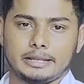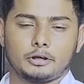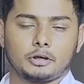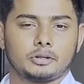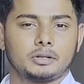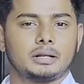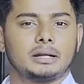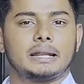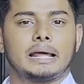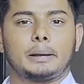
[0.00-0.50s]
এই
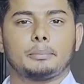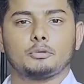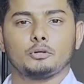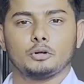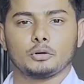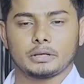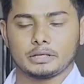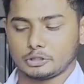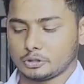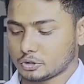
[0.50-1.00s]
ধরনের
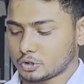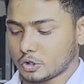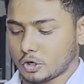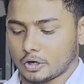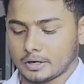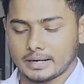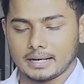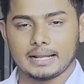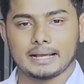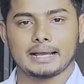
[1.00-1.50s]
ডাবগুলো কিন্তু
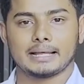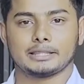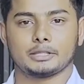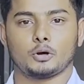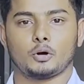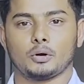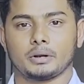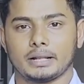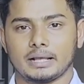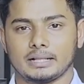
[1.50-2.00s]
শহর
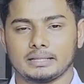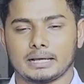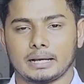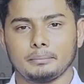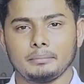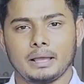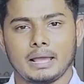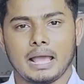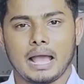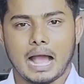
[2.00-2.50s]
এলাকাতে অনেক
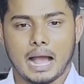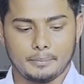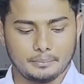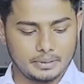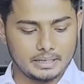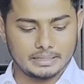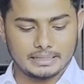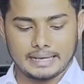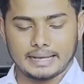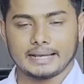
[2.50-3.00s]
দাম
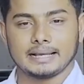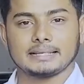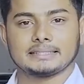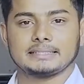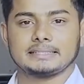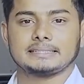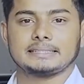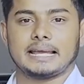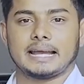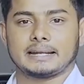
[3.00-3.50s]
আমরা দেখা
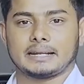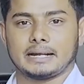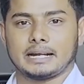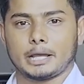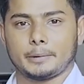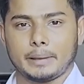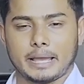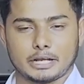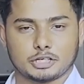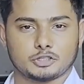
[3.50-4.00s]
গেছে যে একটা
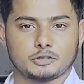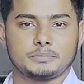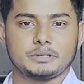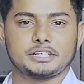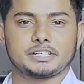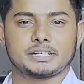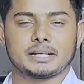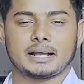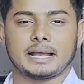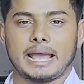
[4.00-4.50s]
ডাব একশো
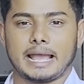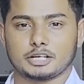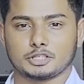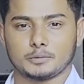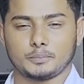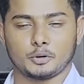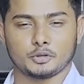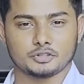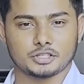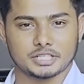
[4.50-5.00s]
টাকা
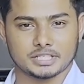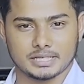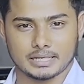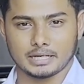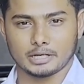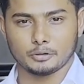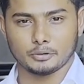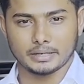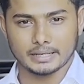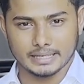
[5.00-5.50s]
একশো
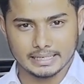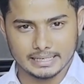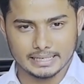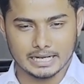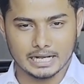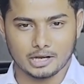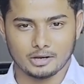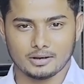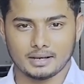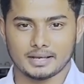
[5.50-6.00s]
টাকা করে
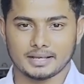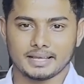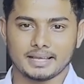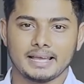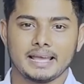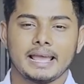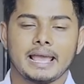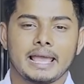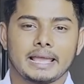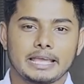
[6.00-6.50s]
কিনে খাওয়া লাগে
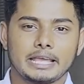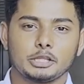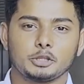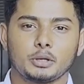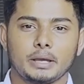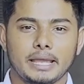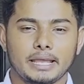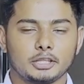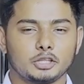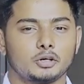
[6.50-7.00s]

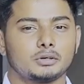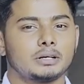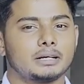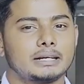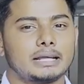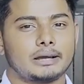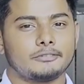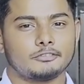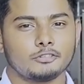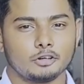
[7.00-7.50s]
কিন্তু এই
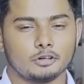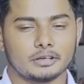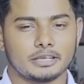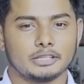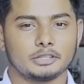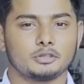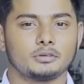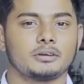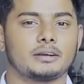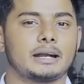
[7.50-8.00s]
ধরনের ডাবগুলো
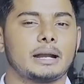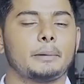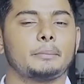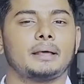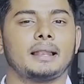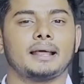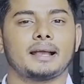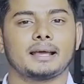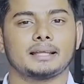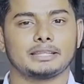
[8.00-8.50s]
কিন্তু গ্রাম
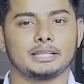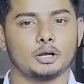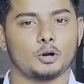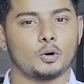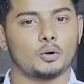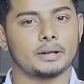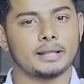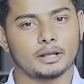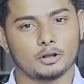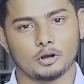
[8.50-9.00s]
এলাকাতে
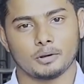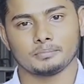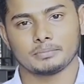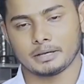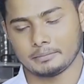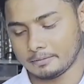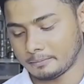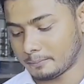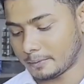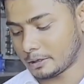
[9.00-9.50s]
অনেক কম
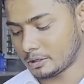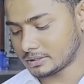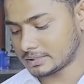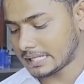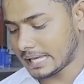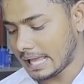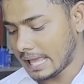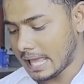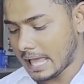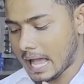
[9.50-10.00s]
দামে পাওয়া
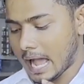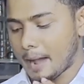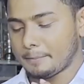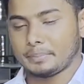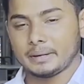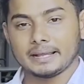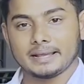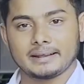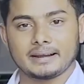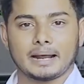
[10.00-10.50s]
যায়
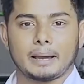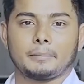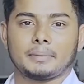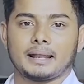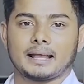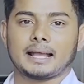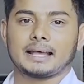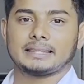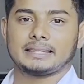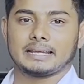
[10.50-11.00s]
আপনি গ্রাম
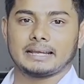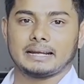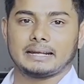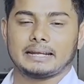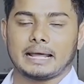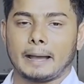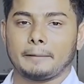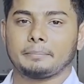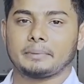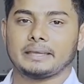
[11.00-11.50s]
এলাকা থেকে
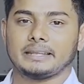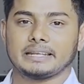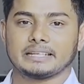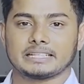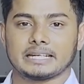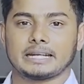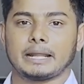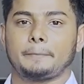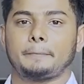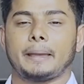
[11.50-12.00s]
ডাব কিনে
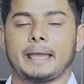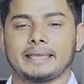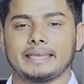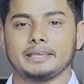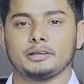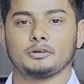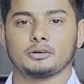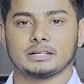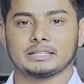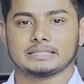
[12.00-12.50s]
সেটা
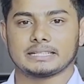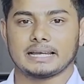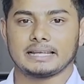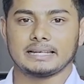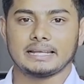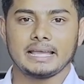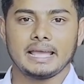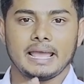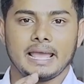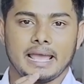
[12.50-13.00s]
প্যাকিং করে
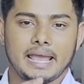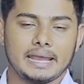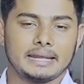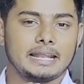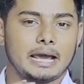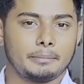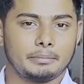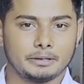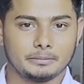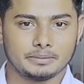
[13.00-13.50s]
চাইলে এই
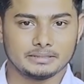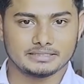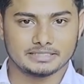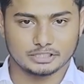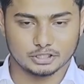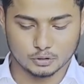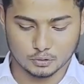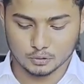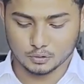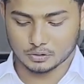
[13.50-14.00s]
ডাবের
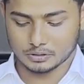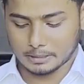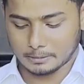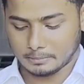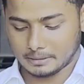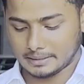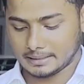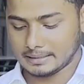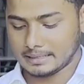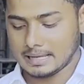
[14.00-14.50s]
বিজনেস শুরু করতে
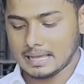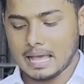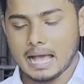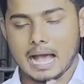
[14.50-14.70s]
পারেন